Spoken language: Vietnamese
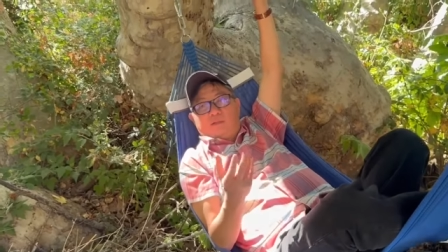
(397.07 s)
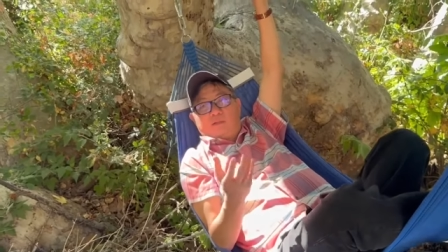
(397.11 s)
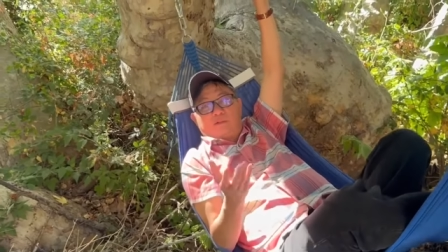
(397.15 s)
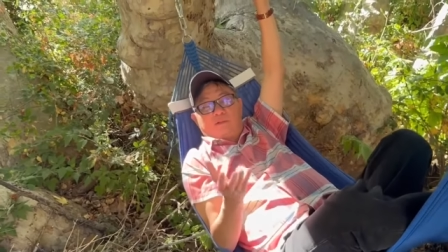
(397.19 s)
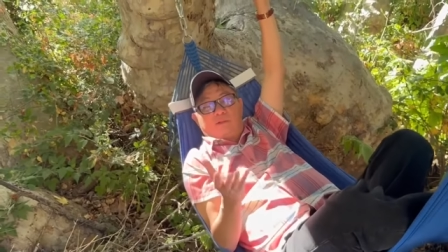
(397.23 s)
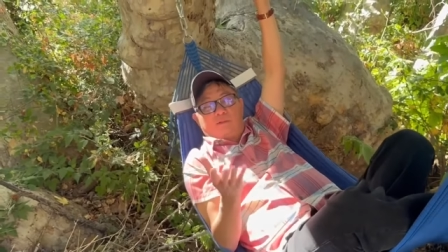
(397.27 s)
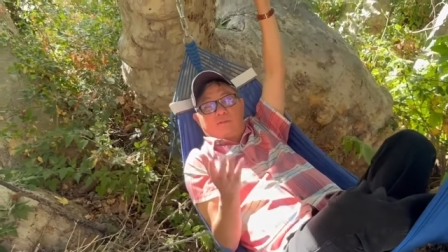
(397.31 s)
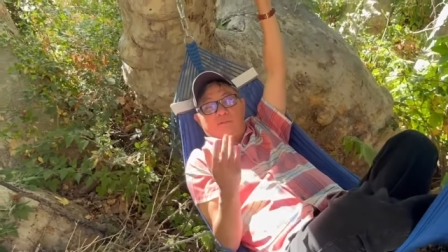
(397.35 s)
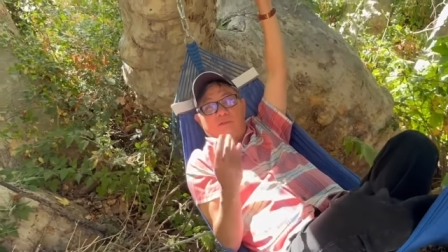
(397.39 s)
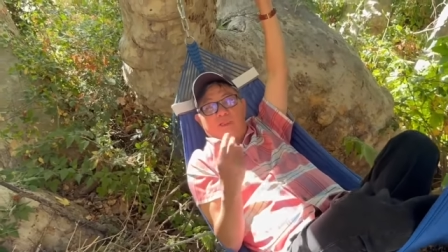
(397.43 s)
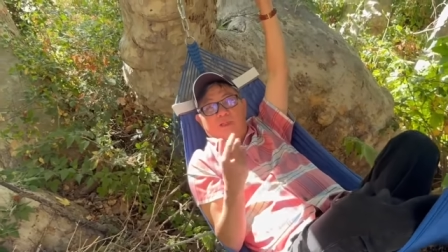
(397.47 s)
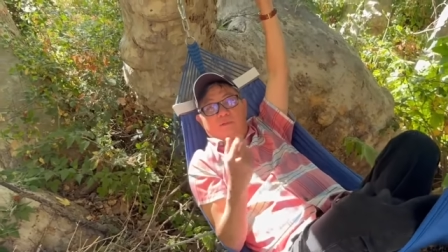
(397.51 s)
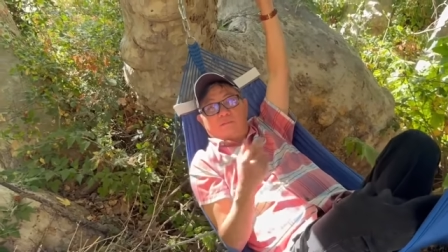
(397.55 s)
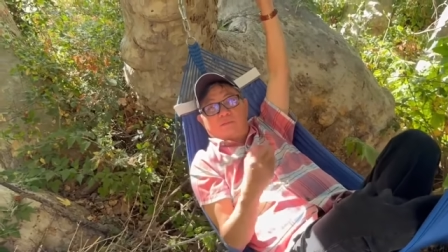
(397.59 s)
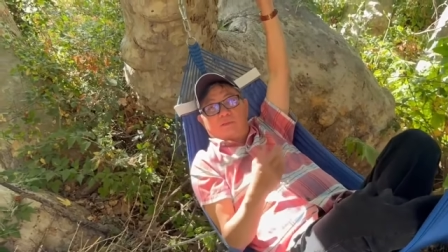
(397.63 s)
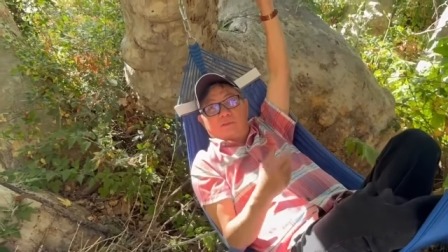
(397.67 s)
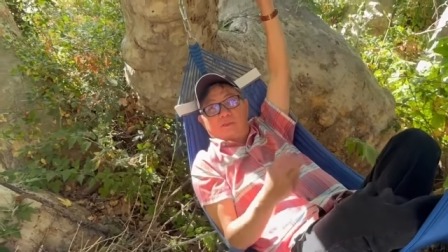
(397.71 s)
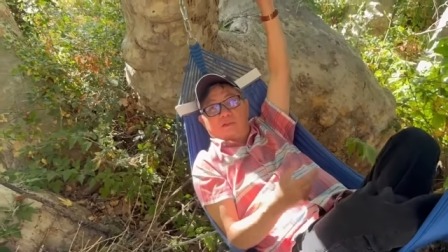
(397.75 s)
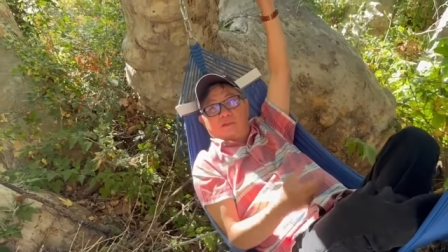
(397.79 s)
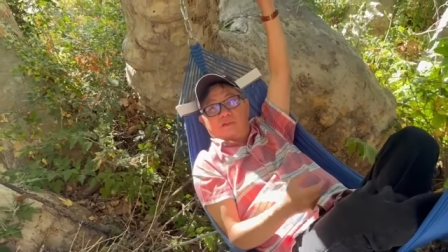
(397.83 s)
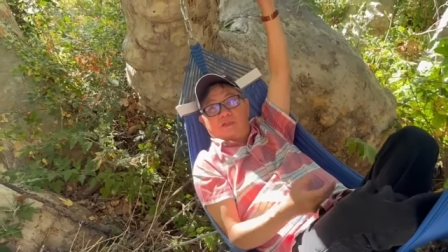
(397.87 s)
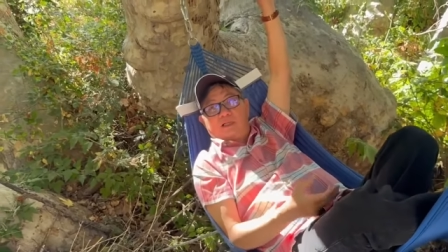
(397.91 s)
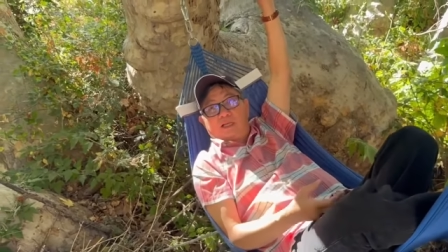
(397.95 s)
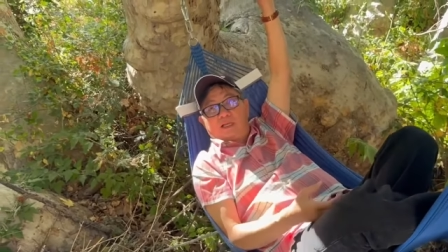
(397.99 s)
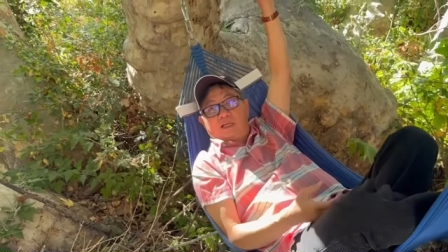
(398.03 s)
cũng giống như
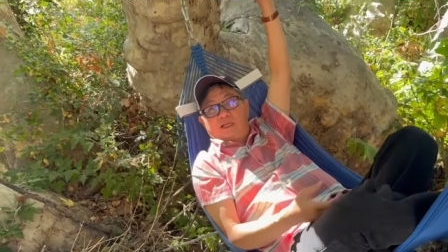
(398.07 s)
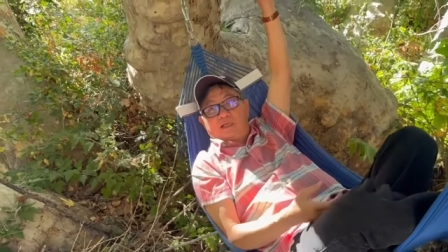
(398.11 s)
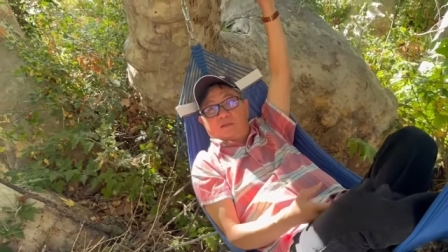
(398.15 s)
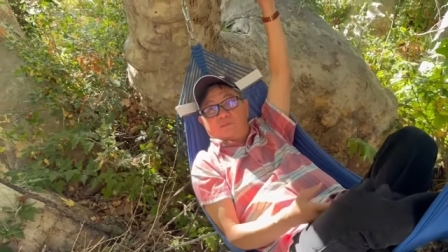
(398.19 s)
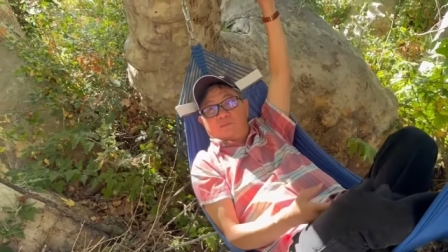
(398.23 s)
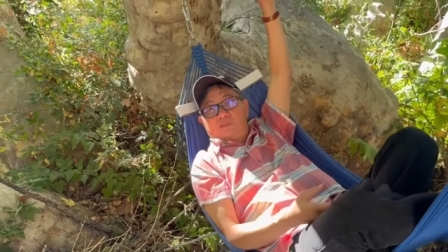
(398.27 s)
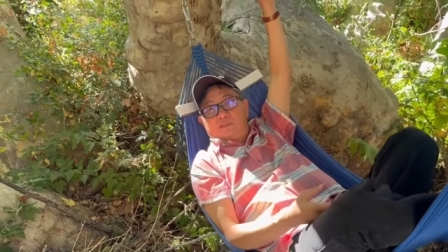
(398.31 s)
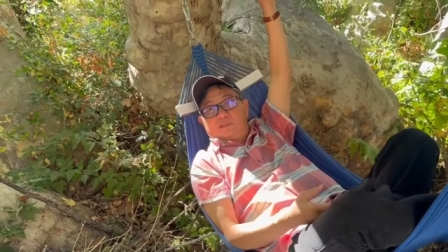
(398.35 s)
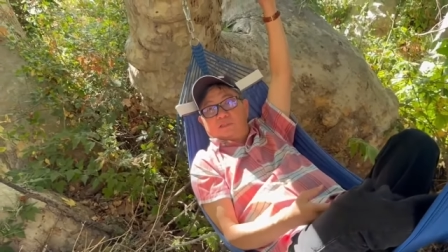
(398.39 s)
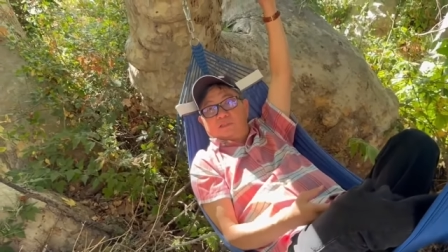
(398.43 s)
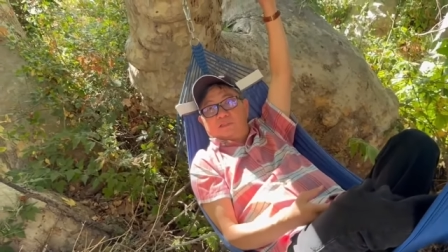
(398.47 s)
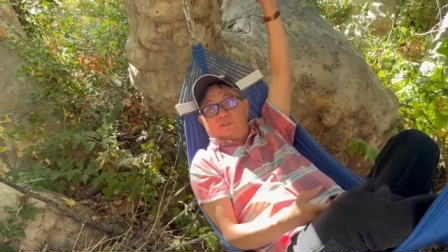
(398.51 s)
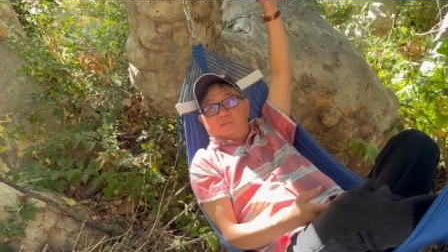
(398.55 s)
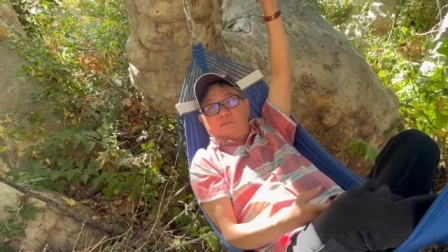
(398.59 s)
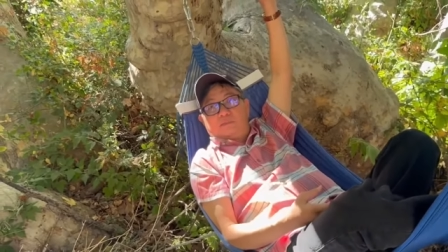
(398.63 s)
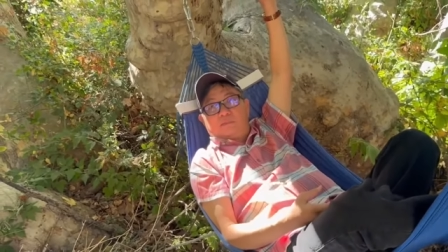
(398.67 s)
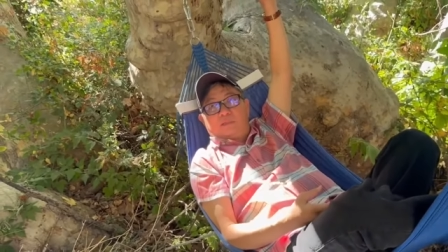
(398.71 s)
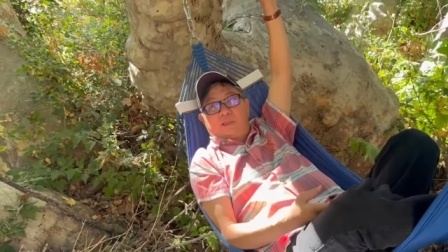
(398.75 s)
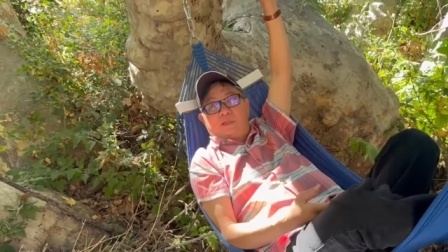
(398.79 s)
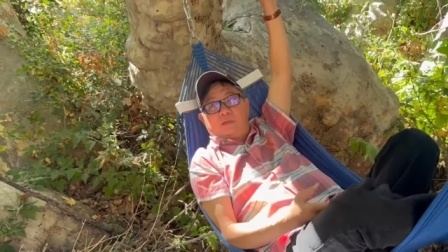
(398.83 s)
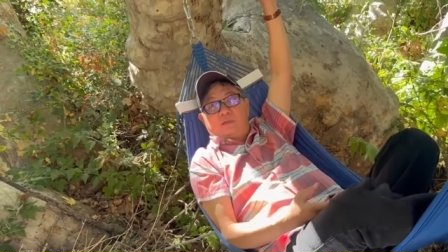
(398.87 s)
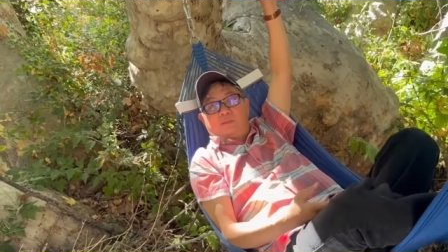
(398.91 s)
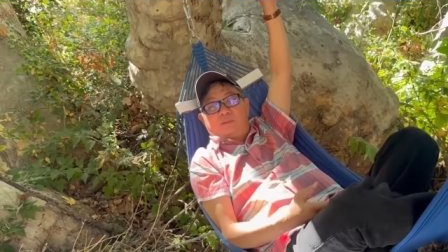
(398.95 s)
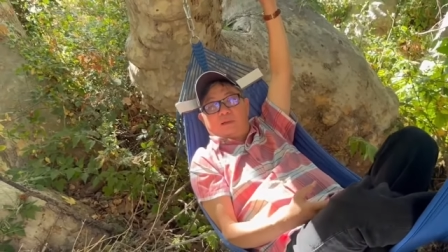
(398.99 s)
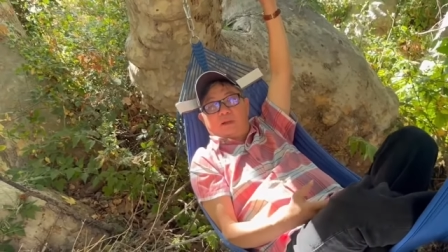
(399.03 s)
nói tiếng anh giống như sư
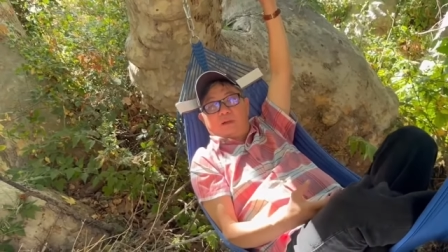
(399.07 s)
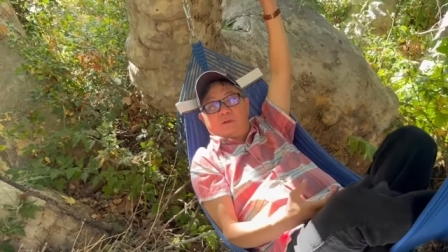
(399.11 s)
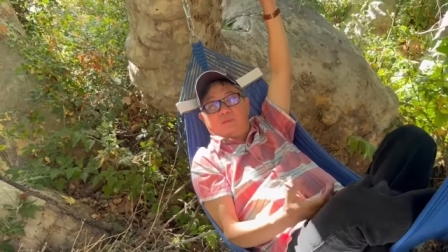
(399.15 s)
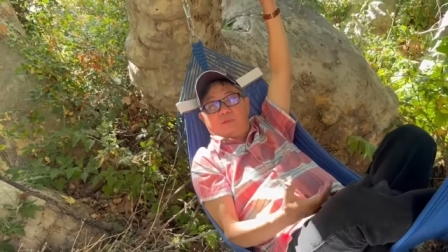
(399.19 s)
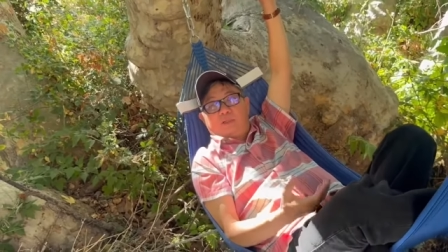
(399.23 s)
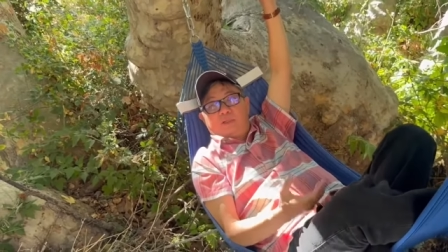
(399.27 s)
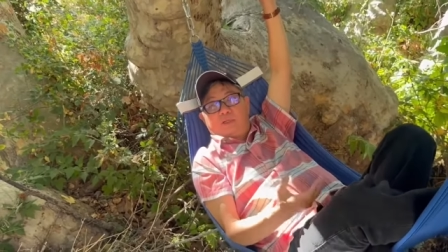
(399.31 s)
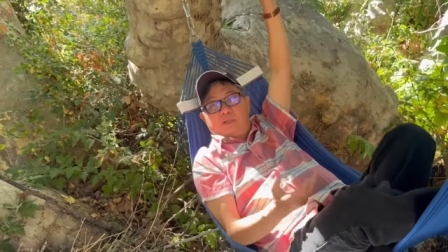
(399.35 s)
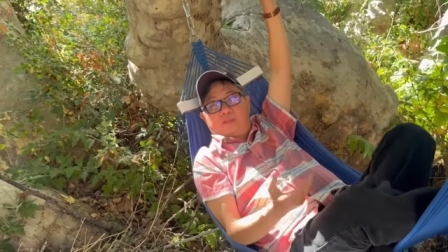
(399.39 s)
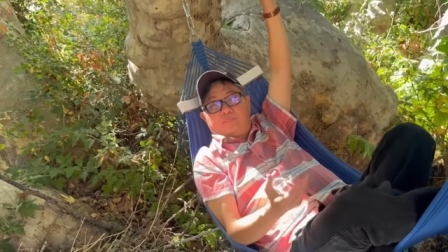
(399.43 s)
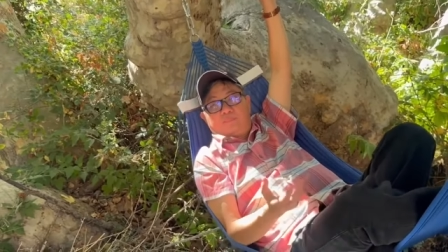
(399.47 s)
mẹ mà mẫu vậy đó